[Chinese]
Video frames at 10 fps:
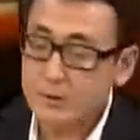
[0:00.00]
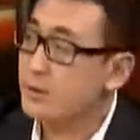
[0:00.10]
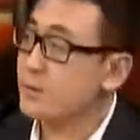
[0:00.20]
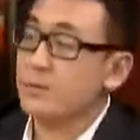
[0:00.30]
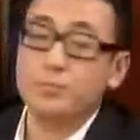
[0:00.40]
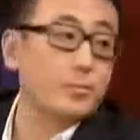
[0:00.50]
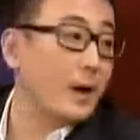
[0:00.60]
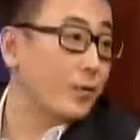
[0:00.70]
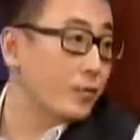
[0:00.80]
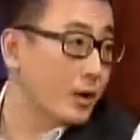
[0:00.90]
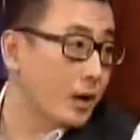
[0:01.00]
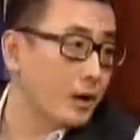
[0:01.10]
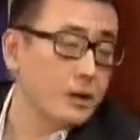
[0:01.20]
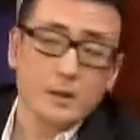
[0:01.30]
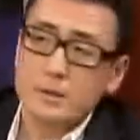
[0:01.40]
咱真是不把握
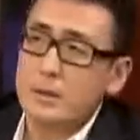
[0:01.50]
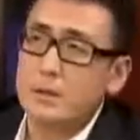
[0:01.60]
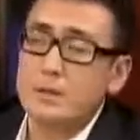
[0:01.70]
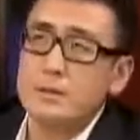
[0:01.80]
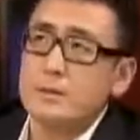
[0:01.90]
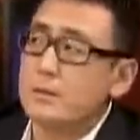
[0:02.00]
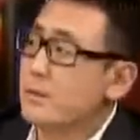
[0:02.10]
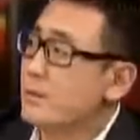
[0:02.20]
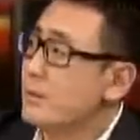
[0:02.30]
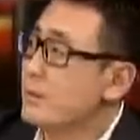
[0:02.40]
啊。四海